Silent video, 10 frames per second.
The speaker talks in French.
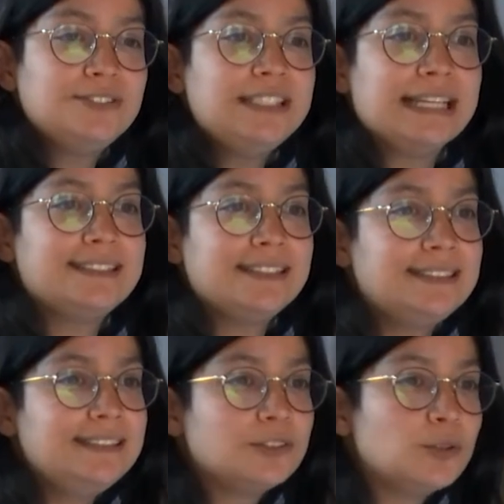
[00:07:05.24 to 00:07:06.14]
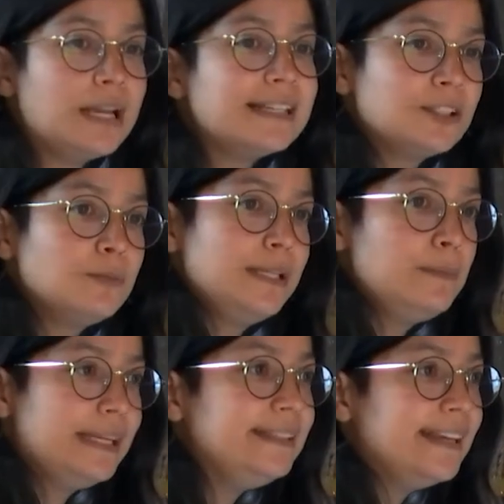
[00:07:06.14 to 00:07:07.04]
la saisine de l'Assemblée
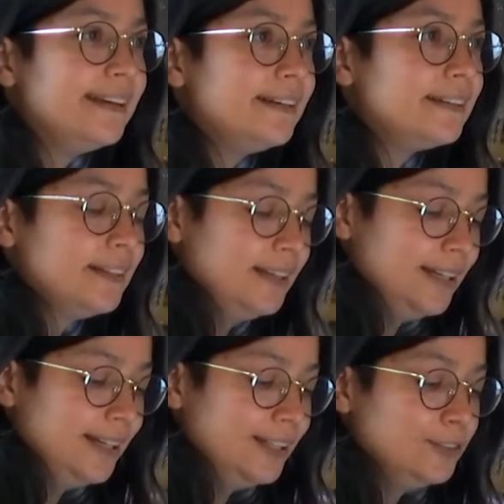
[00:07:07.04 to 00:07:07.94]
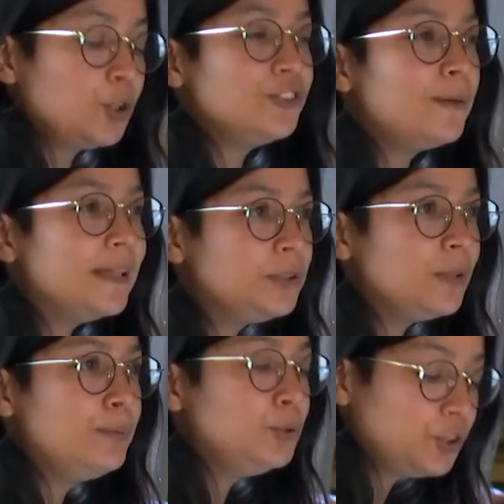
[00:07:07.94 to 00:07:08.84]
plénière, votre formation la
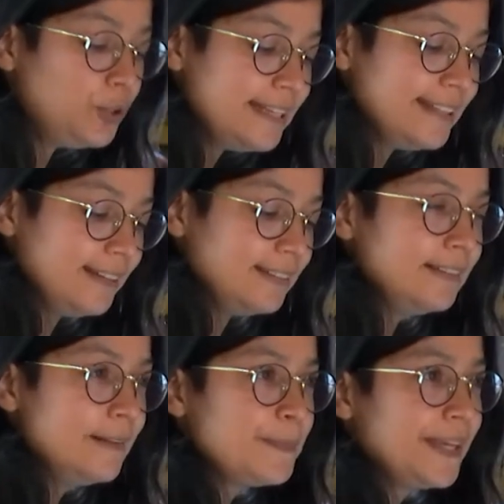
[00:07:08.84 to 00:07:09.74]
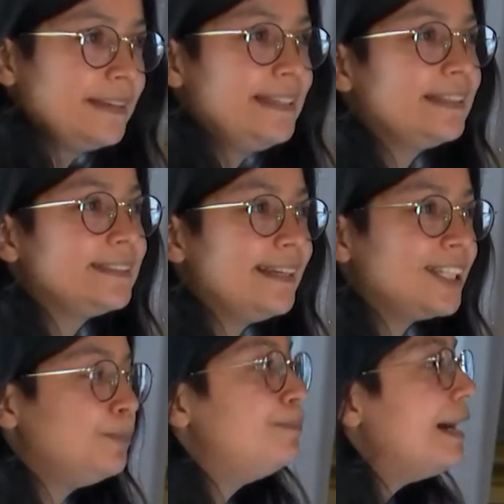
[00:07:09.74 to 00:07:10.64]
plus solennelle, qui exerce
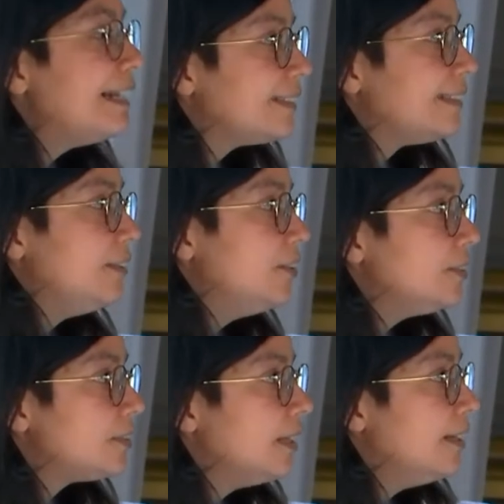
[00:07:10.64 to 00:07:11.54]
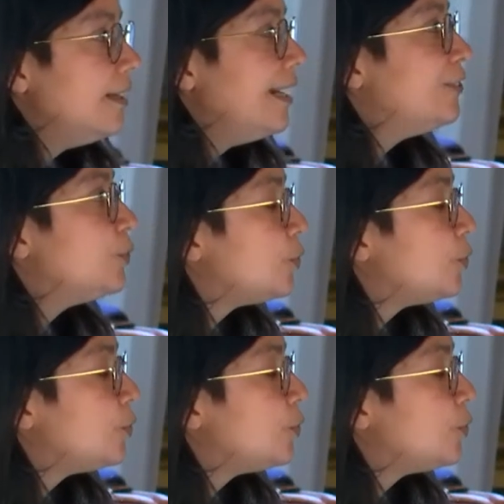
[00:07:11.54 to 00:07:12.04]
par excellence la fonction